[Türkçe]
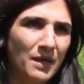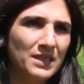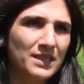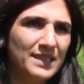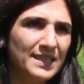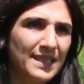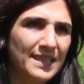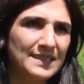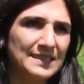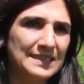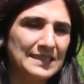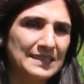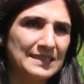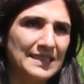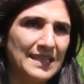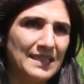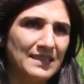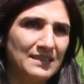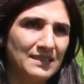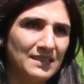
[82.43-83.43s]

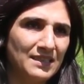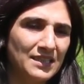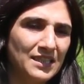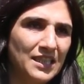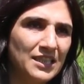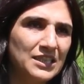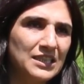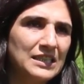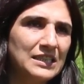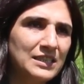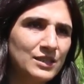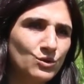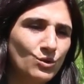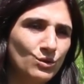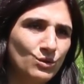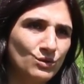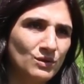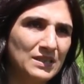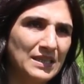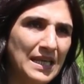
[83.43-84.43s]
Balıkesir'den Yeşil
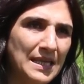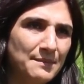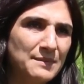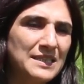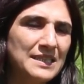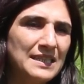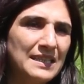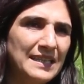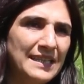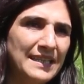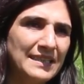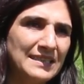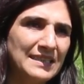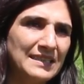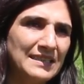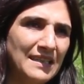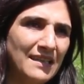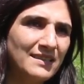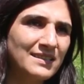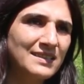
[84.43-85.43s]
Sol'un
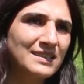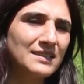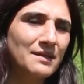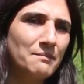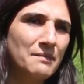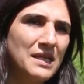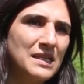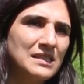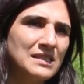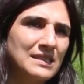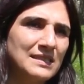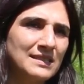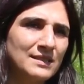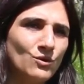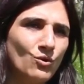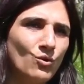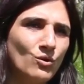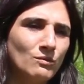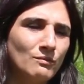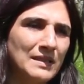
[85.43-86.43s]
temsiliyetinin aslında
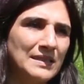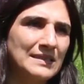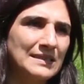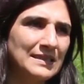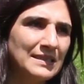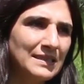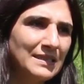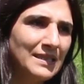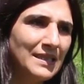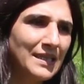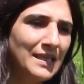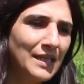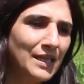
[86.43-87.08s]
mecliste olması